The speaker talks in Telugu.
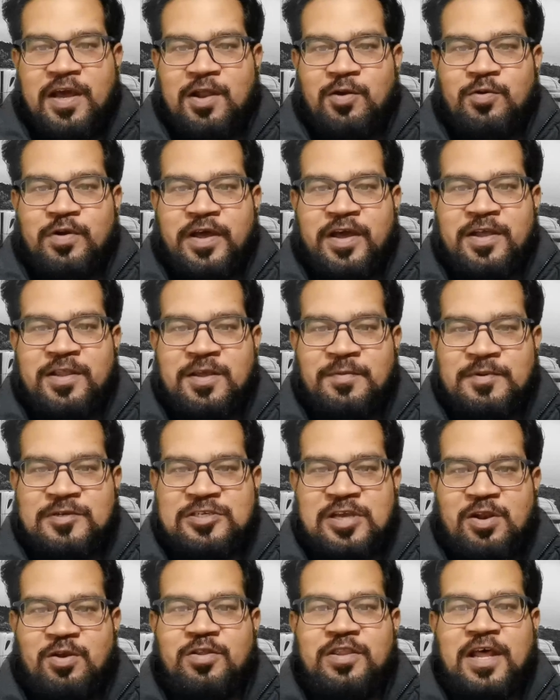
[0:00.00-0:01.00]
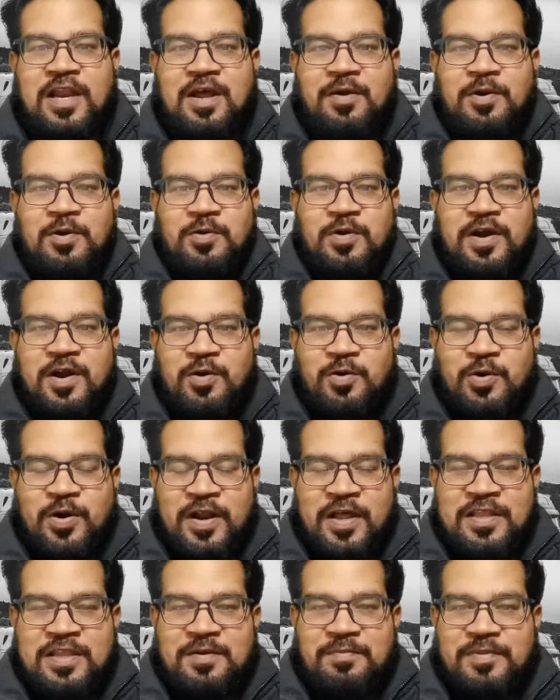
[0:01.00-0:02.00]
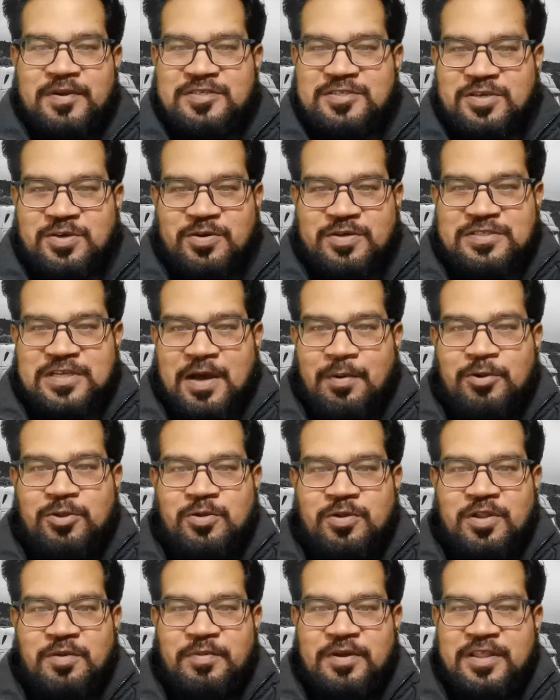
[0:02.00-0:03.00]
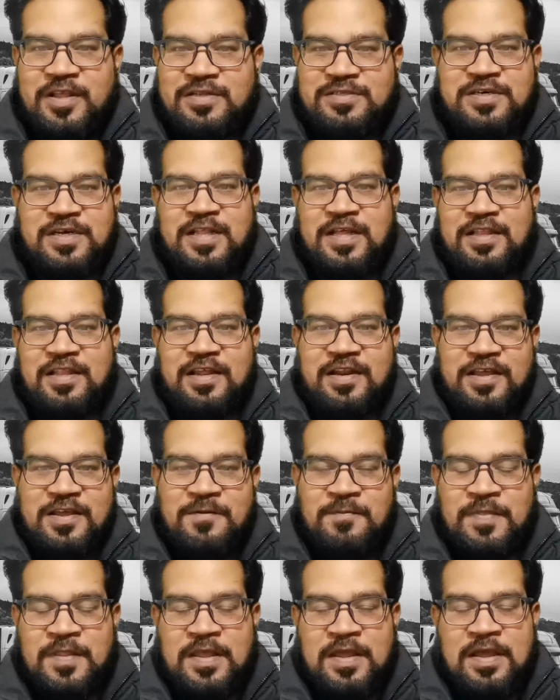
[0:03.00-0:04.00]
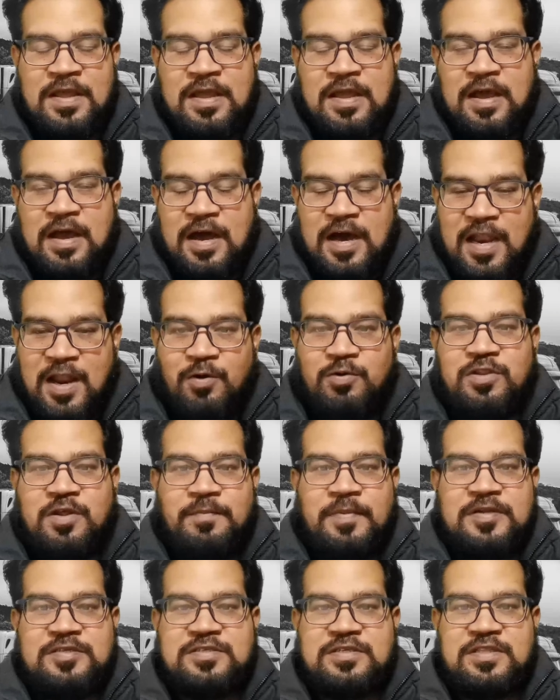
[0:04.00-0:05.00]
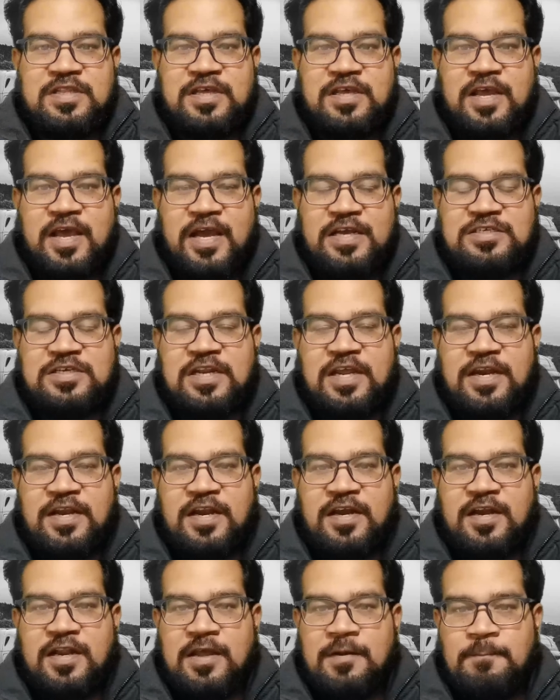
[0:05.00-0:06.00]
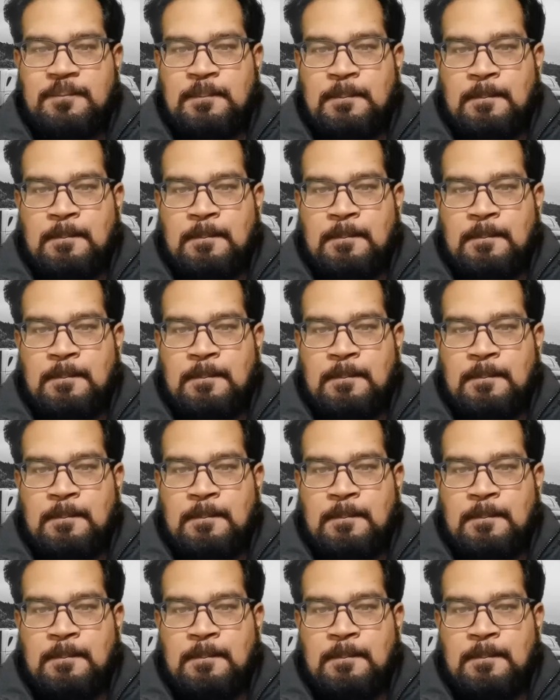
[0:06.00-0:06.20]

ఎలకలు ఉన్నాయని చెప్పేసి ఇల్లు తలగ పెట్టుకున్నాడు ఒకడు అని చెప్పేసి ఒక సామత ఉంది మీకు తెలుసు కదా అందరికీ అలా ఉంది పరిస్థితి యాక్చువల్లీ ఏంటంటే